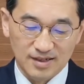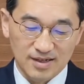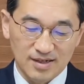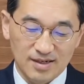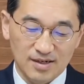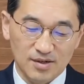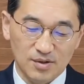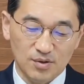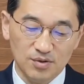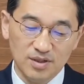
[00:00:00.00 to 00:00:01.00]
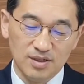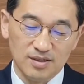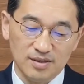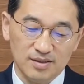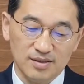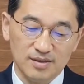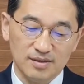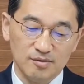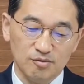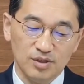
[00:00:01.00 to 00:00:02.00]
어, 오늘
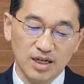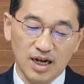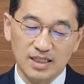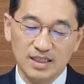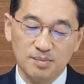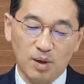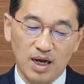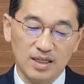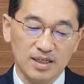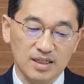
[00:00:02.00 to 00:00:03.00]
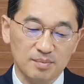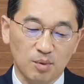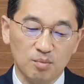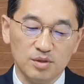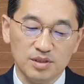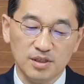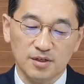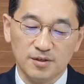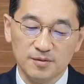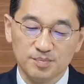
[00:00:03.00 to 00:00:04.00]
우리가 같이 봐야 될 이
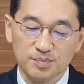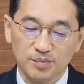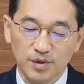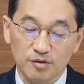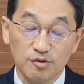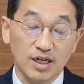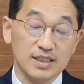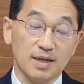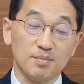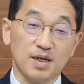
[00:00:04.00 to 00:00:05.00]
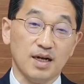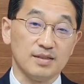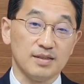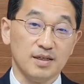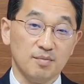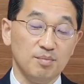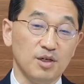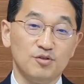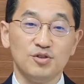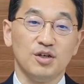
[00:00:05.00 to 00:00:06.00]
본문은요. 우리가 잠깐
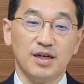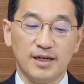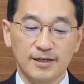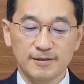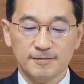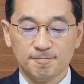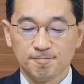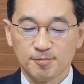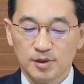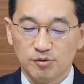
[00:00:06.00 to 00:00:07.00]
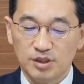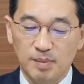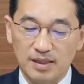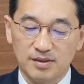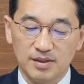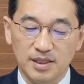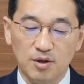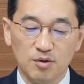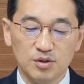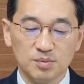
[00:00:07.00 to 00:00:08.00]
몇 주 전에 우리 봤던
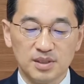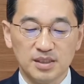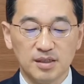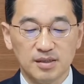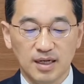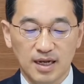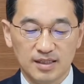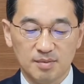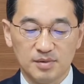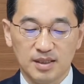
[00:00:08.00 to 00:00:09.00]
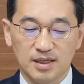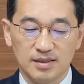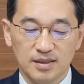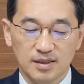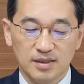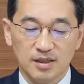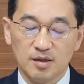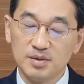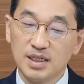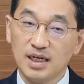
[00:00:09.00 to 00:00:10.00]
내용을 좀 기억을 해야 됩니다.
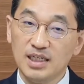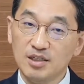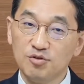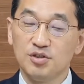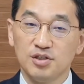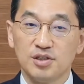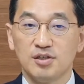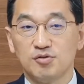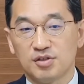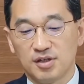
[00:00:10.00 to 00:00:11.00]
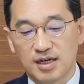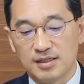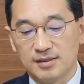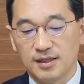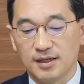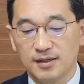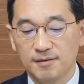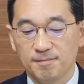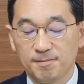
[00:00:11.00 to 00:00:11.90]
여러분 제가 2주 전인 걸로 기억하는데